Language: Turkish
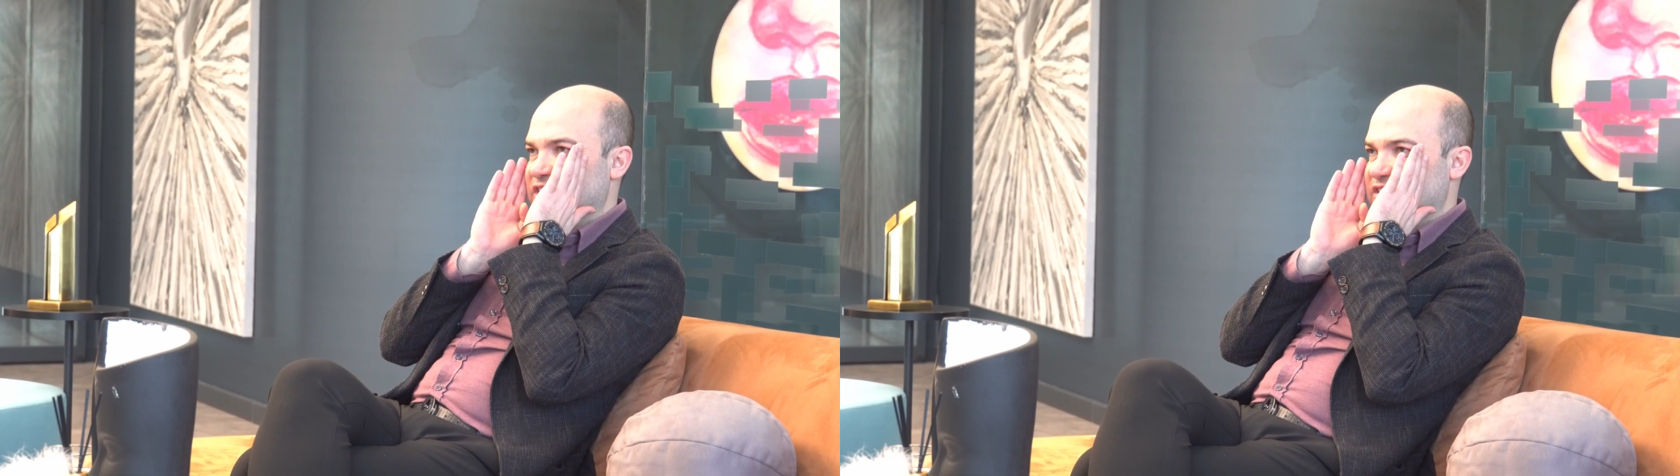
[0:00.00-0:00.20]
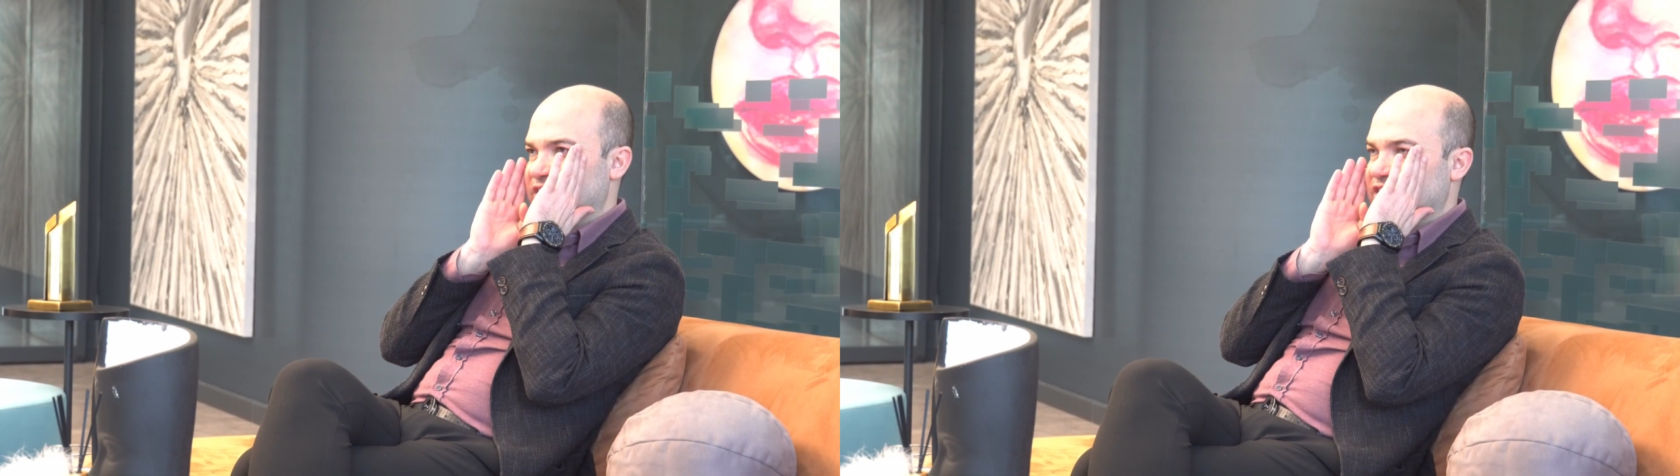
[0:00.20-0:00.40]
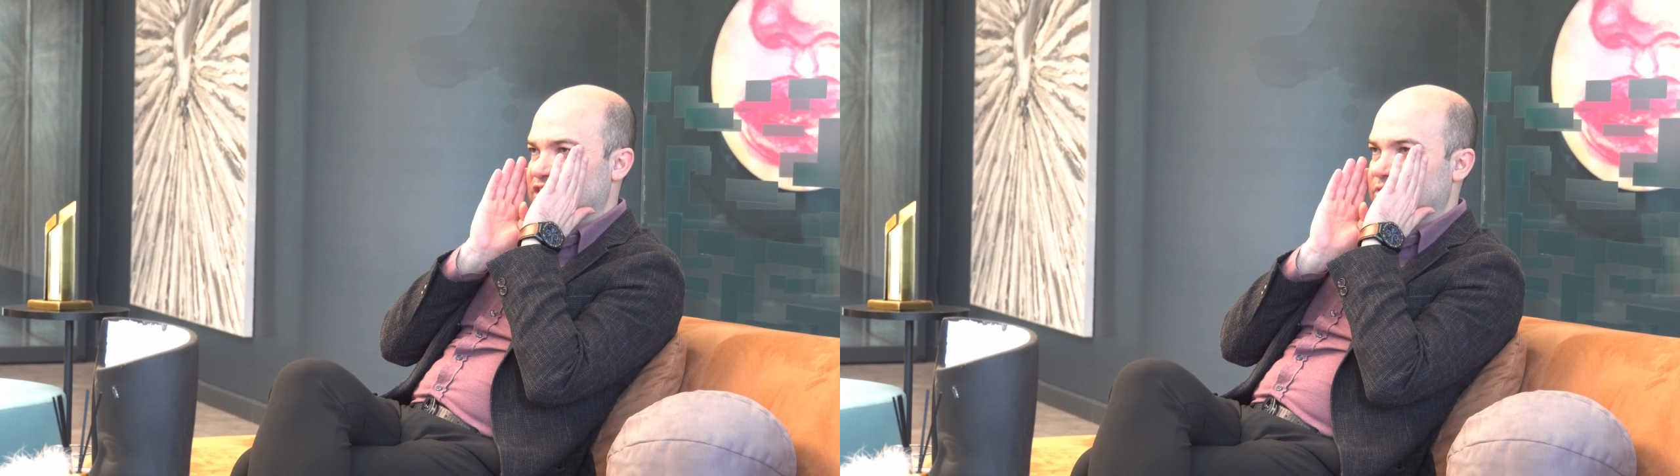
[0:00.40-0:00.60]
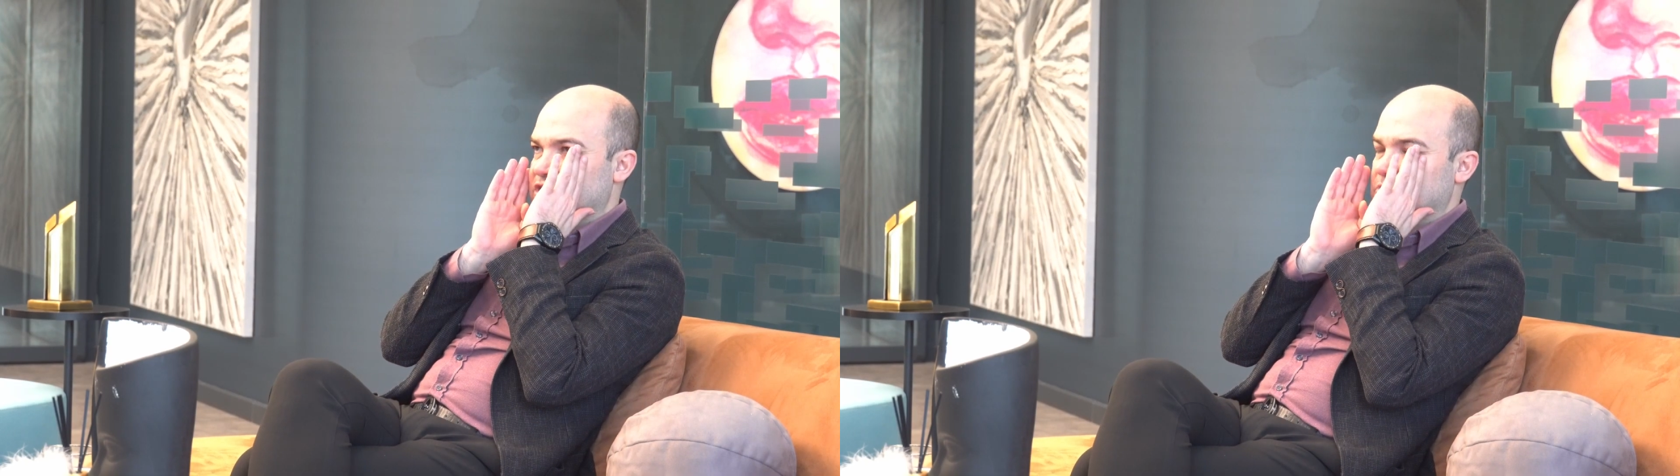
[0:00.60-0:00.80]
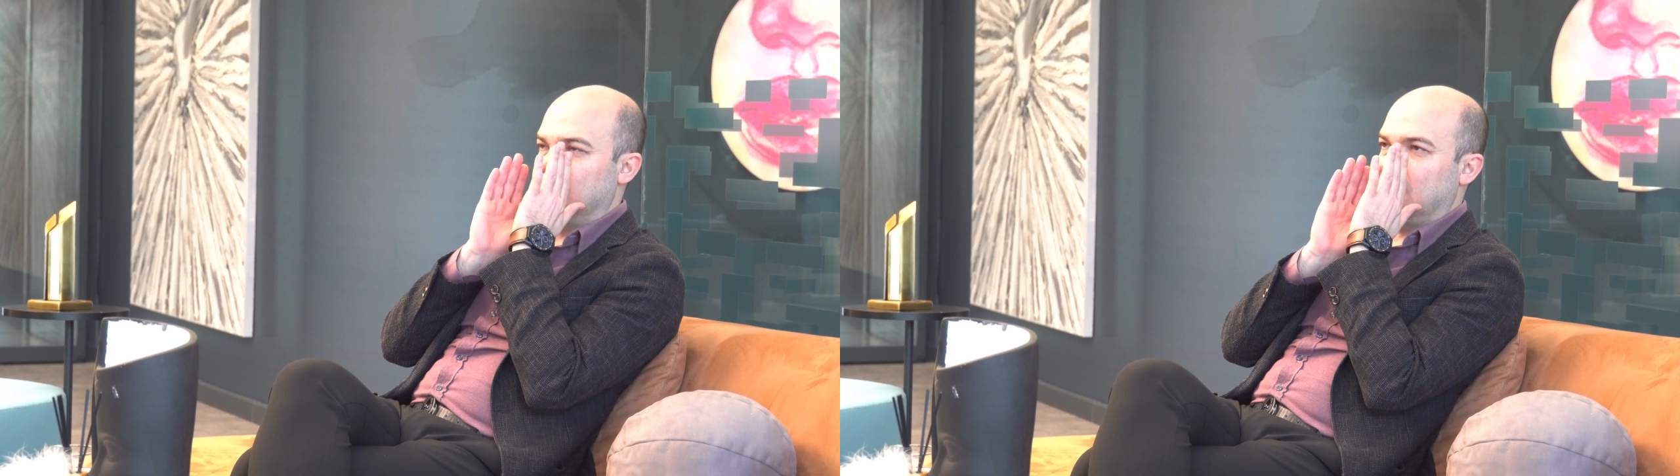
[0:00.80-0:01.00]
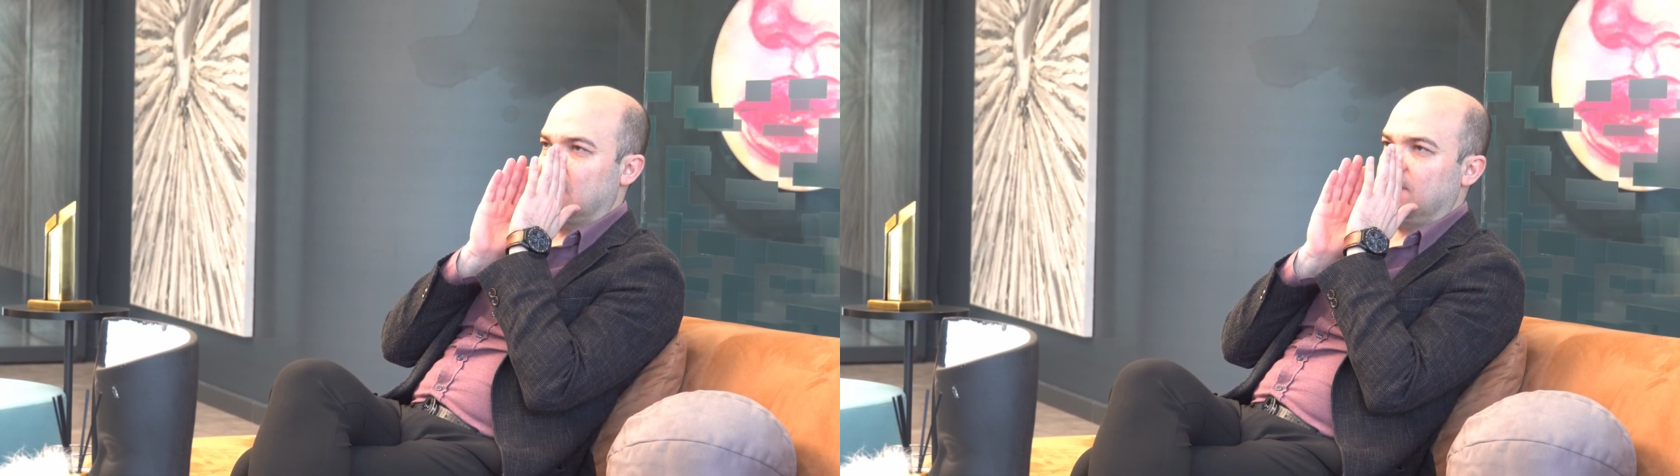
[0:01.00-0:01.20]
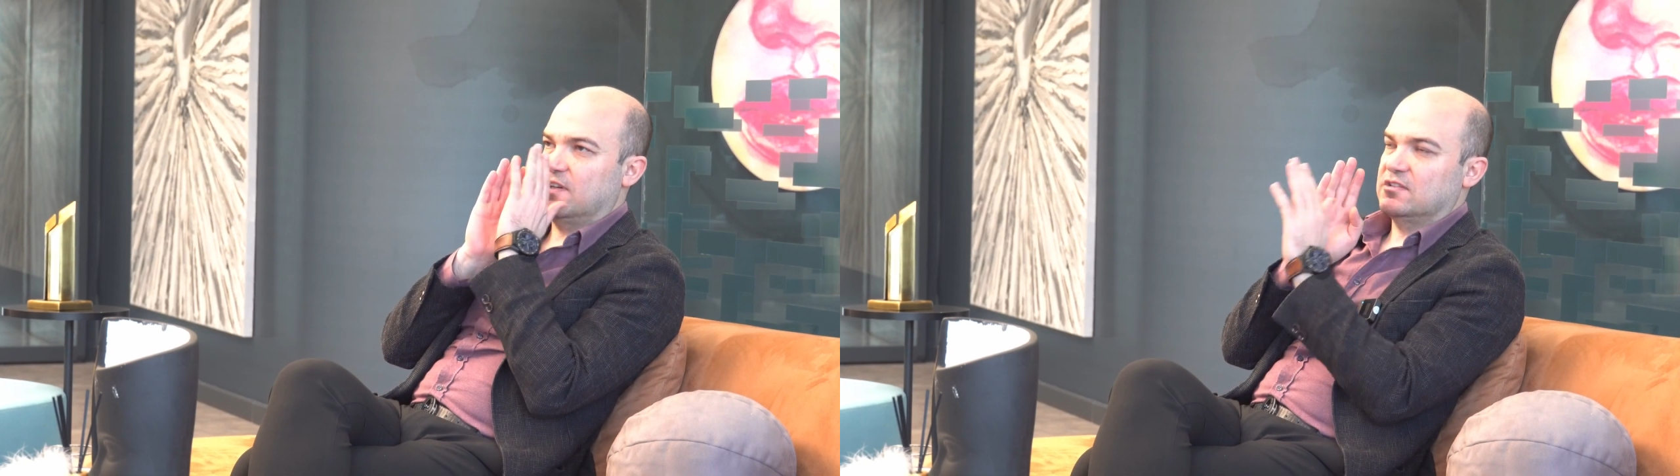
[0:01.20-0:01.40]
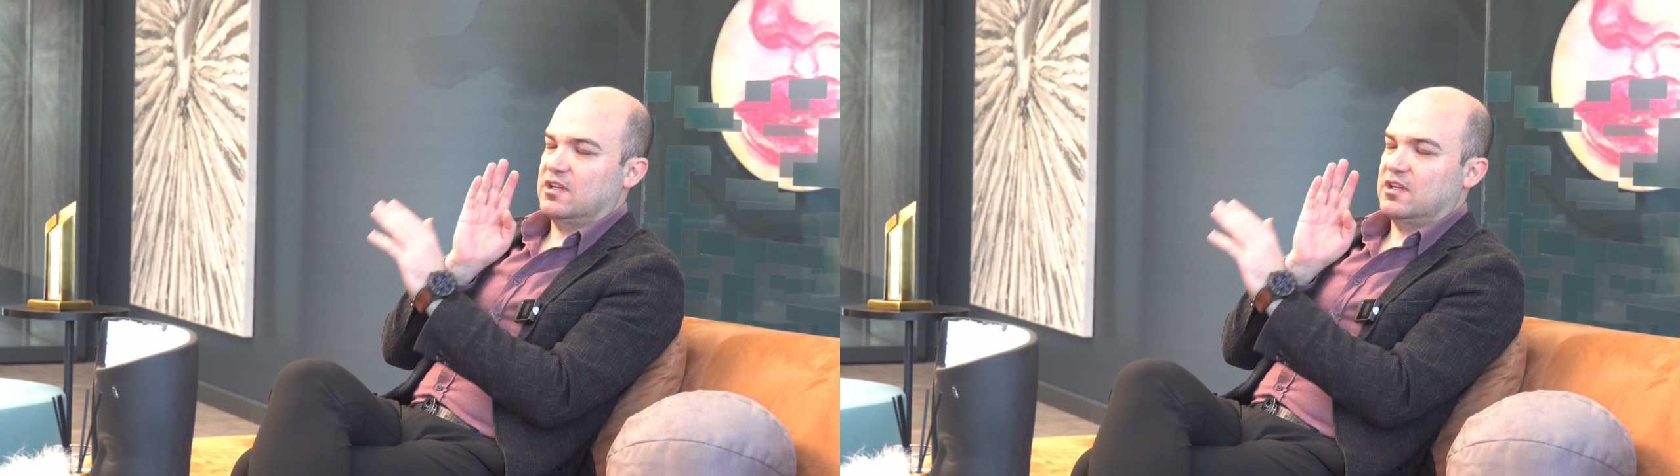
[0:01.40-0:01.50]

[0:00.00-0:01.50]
arasında her zaman için bir fark vardır.